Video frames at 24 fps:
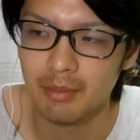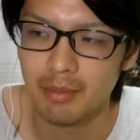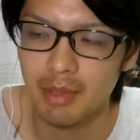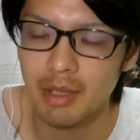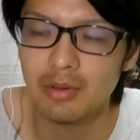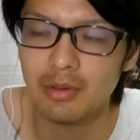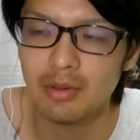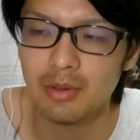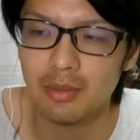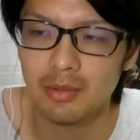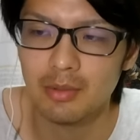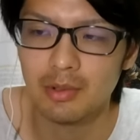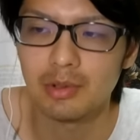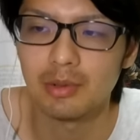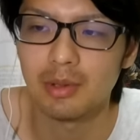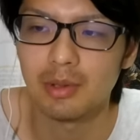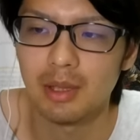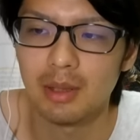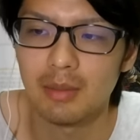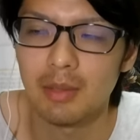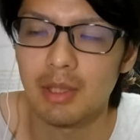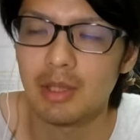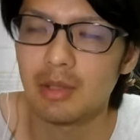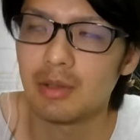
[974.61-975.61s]
マルコもそう
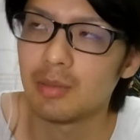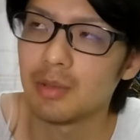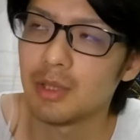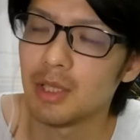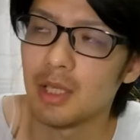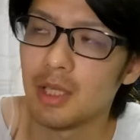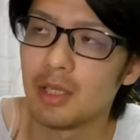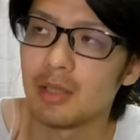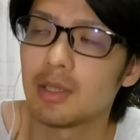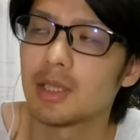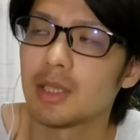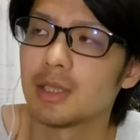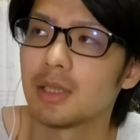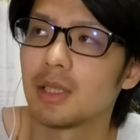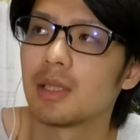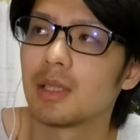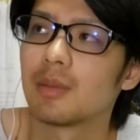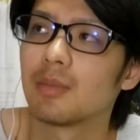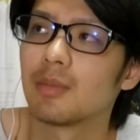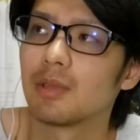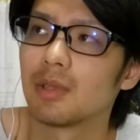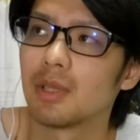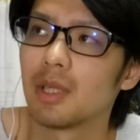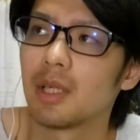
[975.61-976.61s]
かなマルコも7ぐらい下が
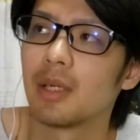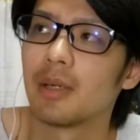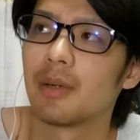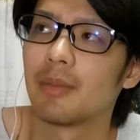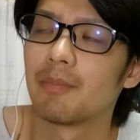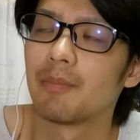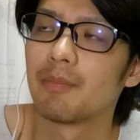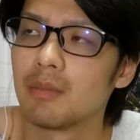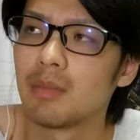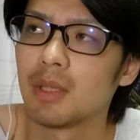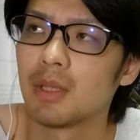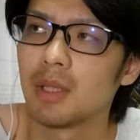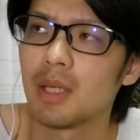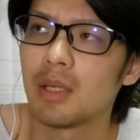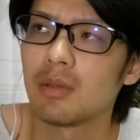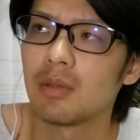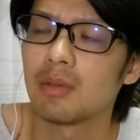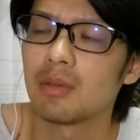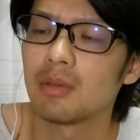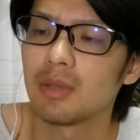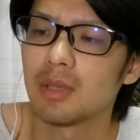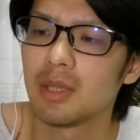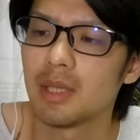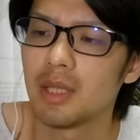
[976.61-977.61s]
るもんね、まあ、
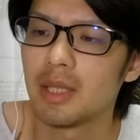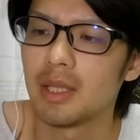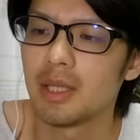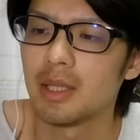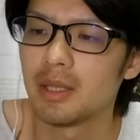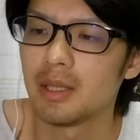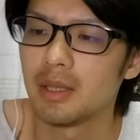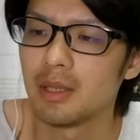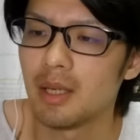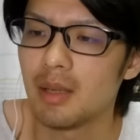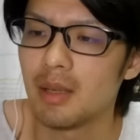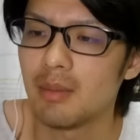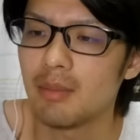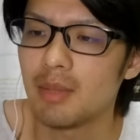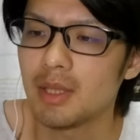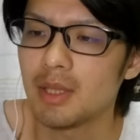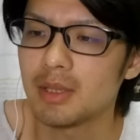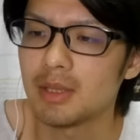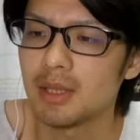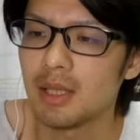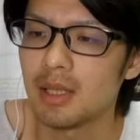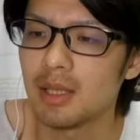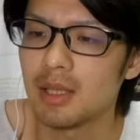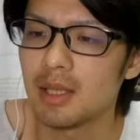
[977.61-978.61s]
なのであんま
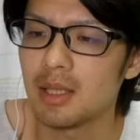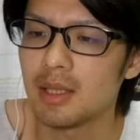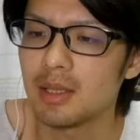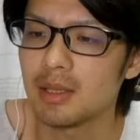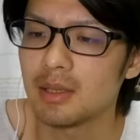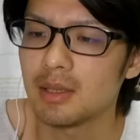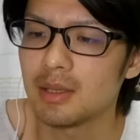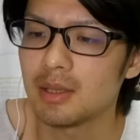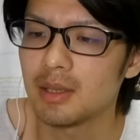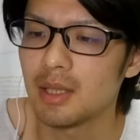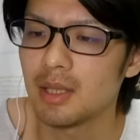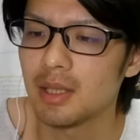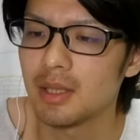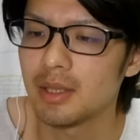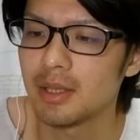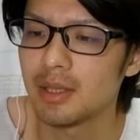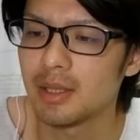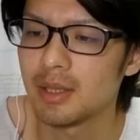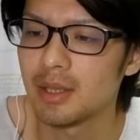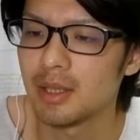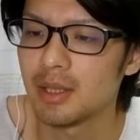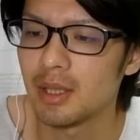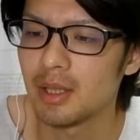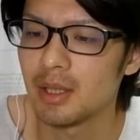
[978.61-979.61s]
り下がんない
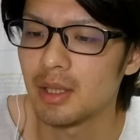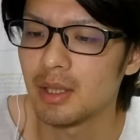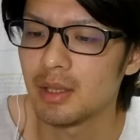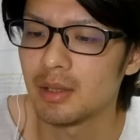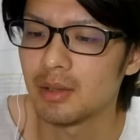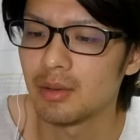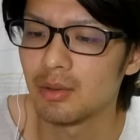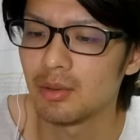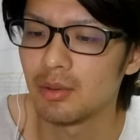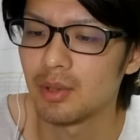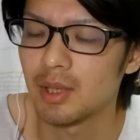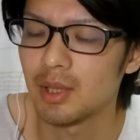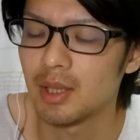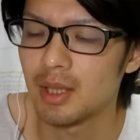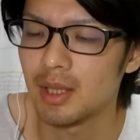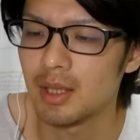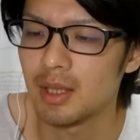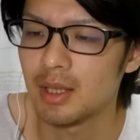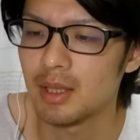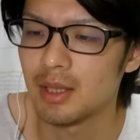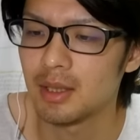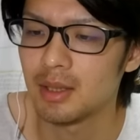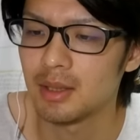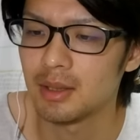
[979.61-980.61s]
キャラと
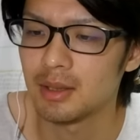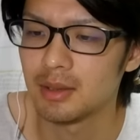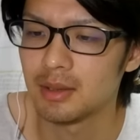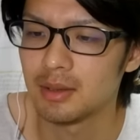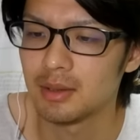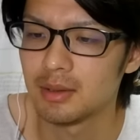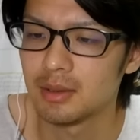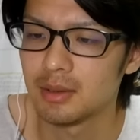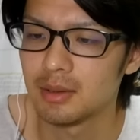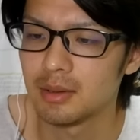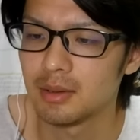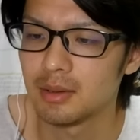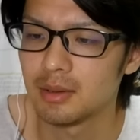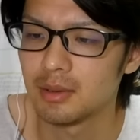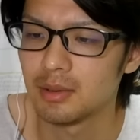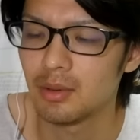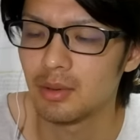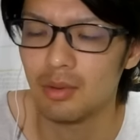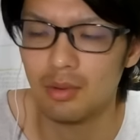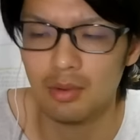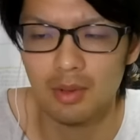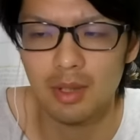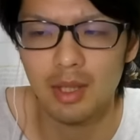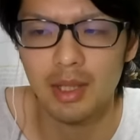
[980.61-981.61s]
か
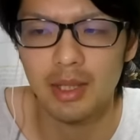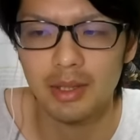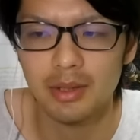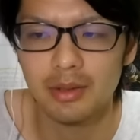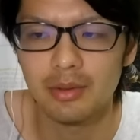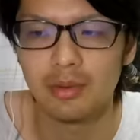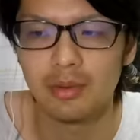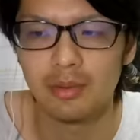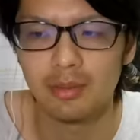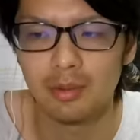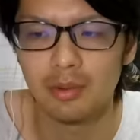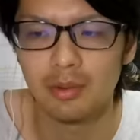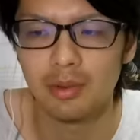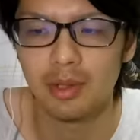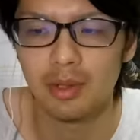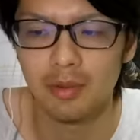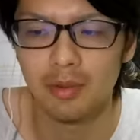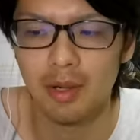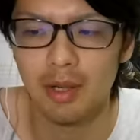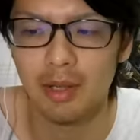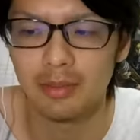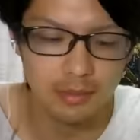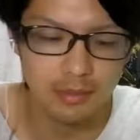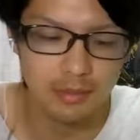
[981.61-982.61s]
の方がいいと思う俺
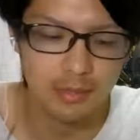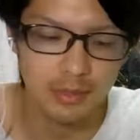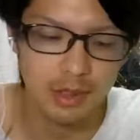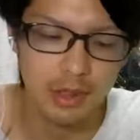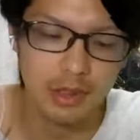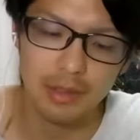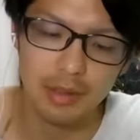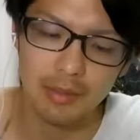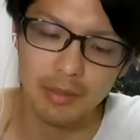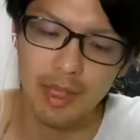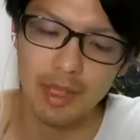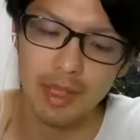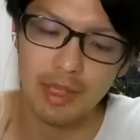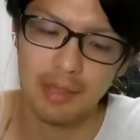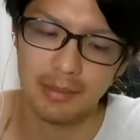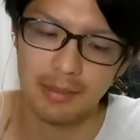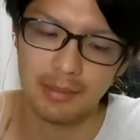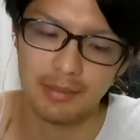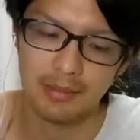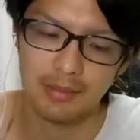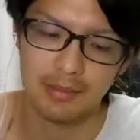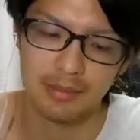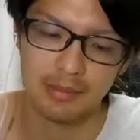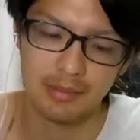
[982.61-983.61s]
はなのでまあ
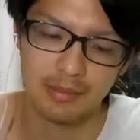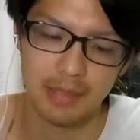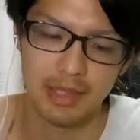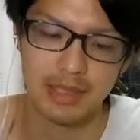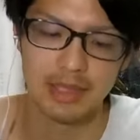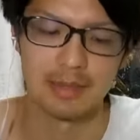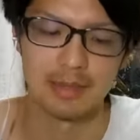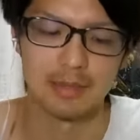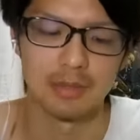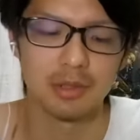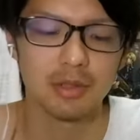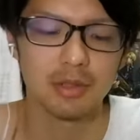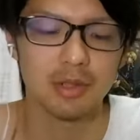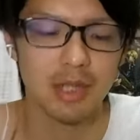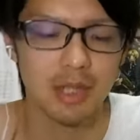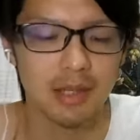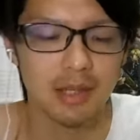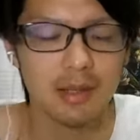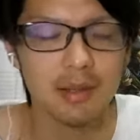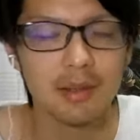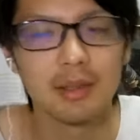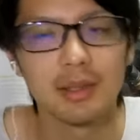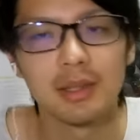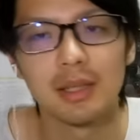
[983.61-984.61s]
まあ自分の
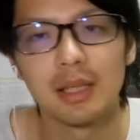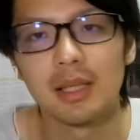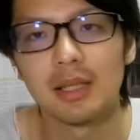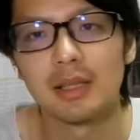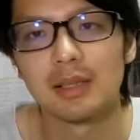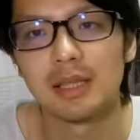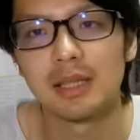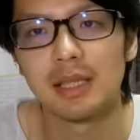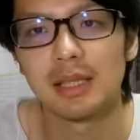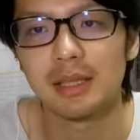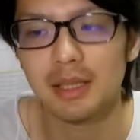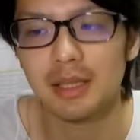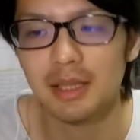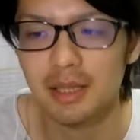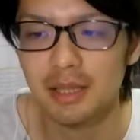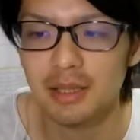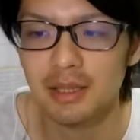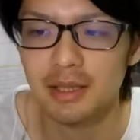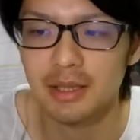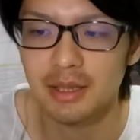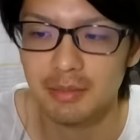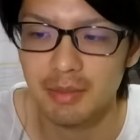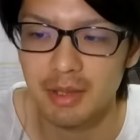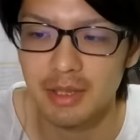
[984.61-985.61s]
ね、使いたい
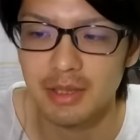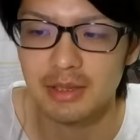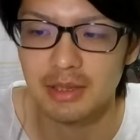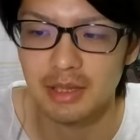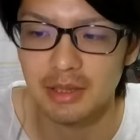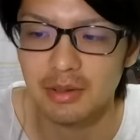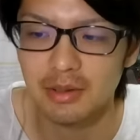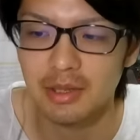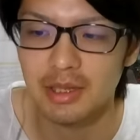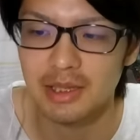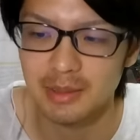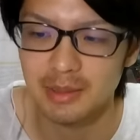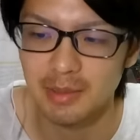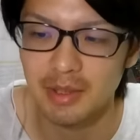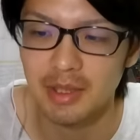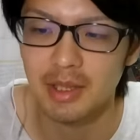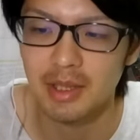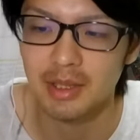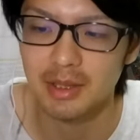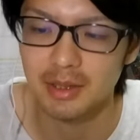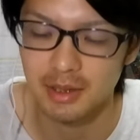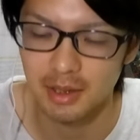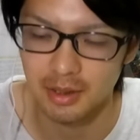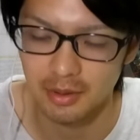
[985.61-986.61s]
キャラにまあ使うのが一番
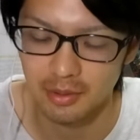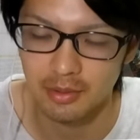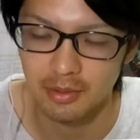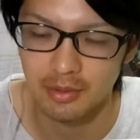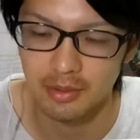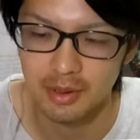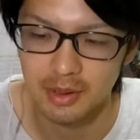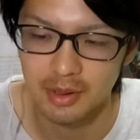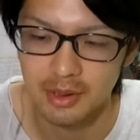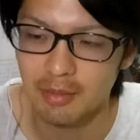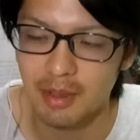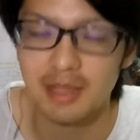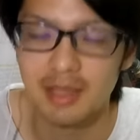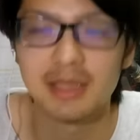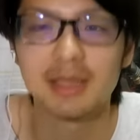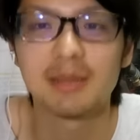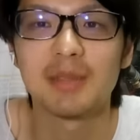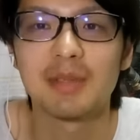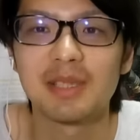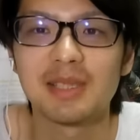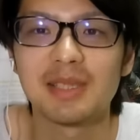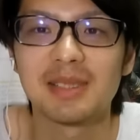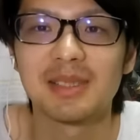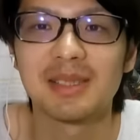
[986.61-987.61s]
なんですけど、任せ
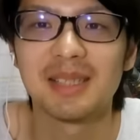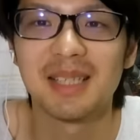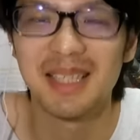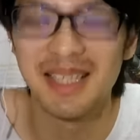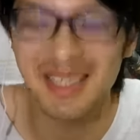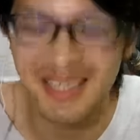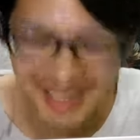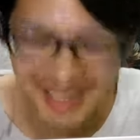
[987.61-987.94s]
ます。